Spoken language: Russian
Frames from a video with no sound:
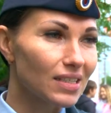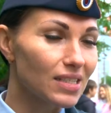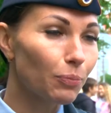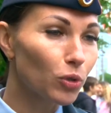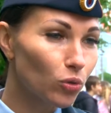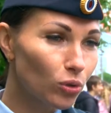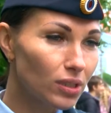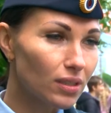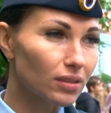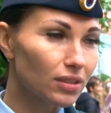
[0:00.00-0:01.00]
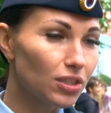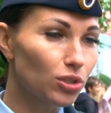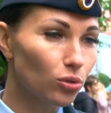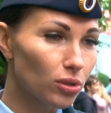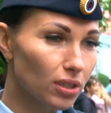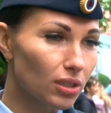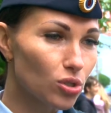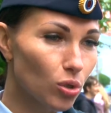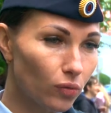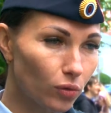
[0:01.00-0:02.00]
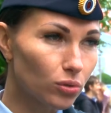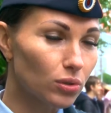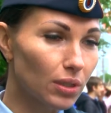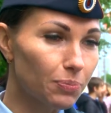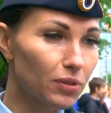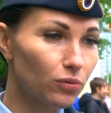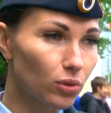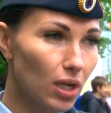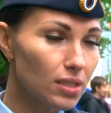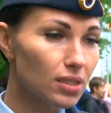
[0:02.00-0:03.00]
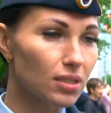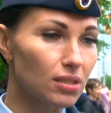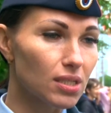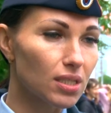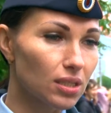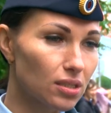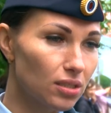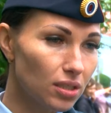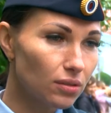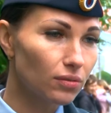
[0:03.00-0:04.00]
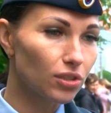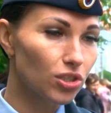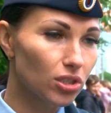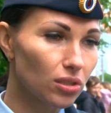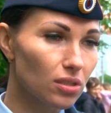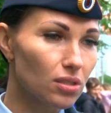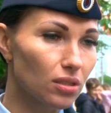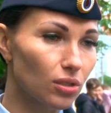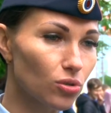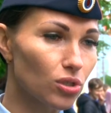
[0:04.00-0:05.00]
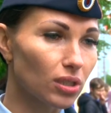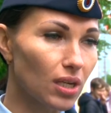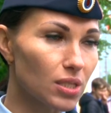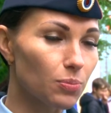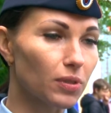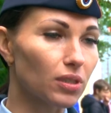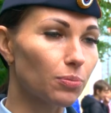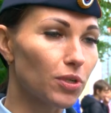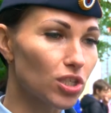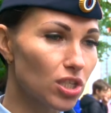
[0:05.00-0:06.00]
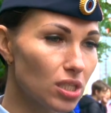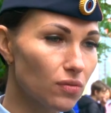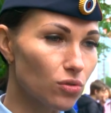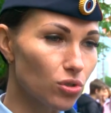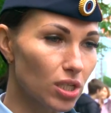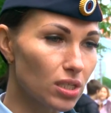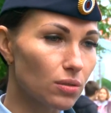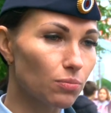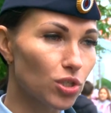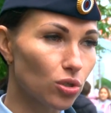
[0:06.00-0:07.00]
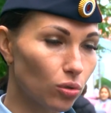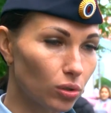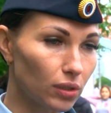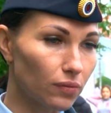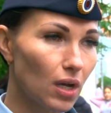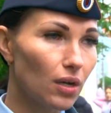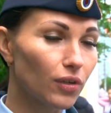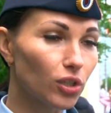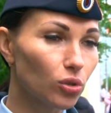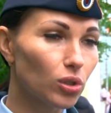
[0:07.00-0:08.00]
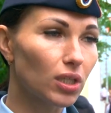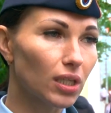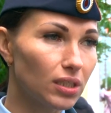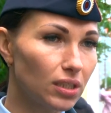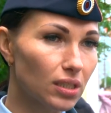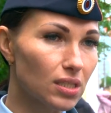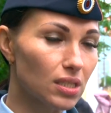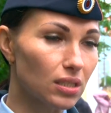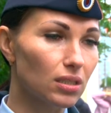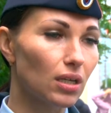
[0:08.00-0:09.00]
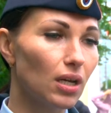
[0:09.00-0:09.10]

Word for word: За полгода на территории городского округа Первоуральск зарегистрировано 14 дорожно-транспортных происшествий с участием пешеходов, в которых 11